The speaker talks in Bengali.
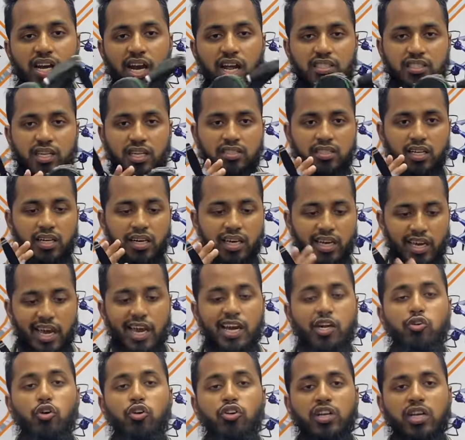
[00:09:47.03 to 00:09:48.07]
যারা চাচ্ছেন
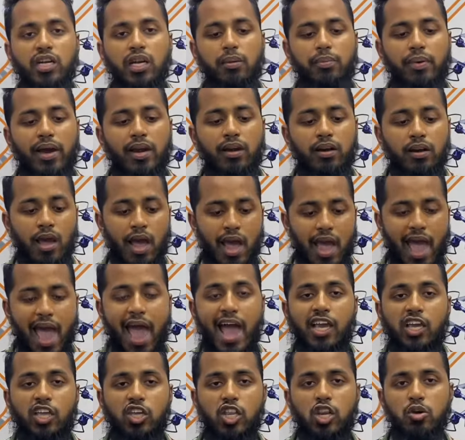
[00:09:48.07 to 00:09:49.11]
এই ড্রোনটি নেবেন
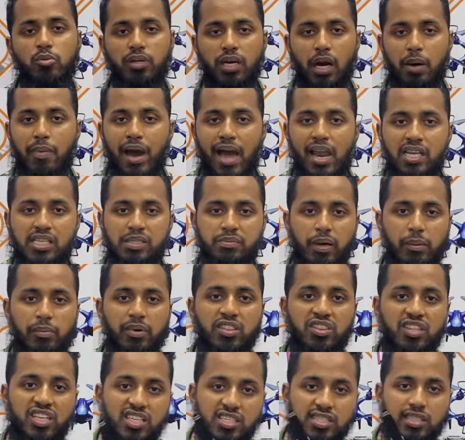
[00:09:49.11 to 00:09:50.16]
এক কিলোমিটার মাইলেজ
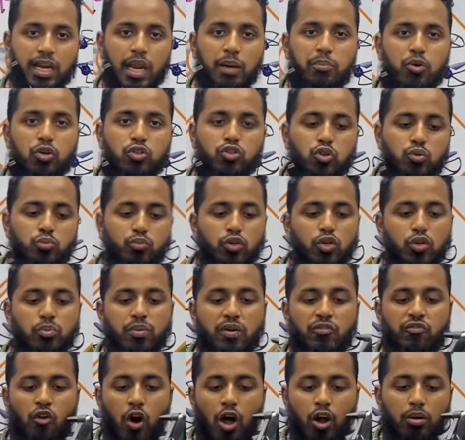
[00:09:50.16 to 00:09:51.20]
পাবেন তিরিশ তলা পর্যন্ত উপরে
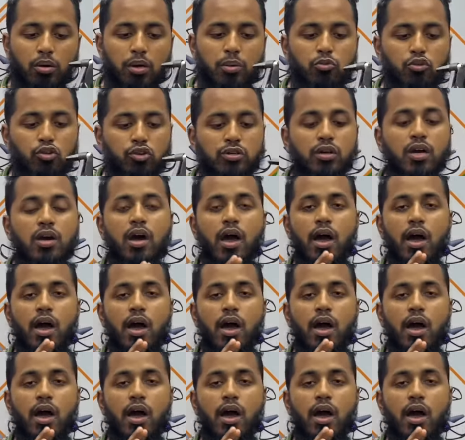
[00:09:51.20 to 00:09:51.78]
উঠবে ফলোই মুড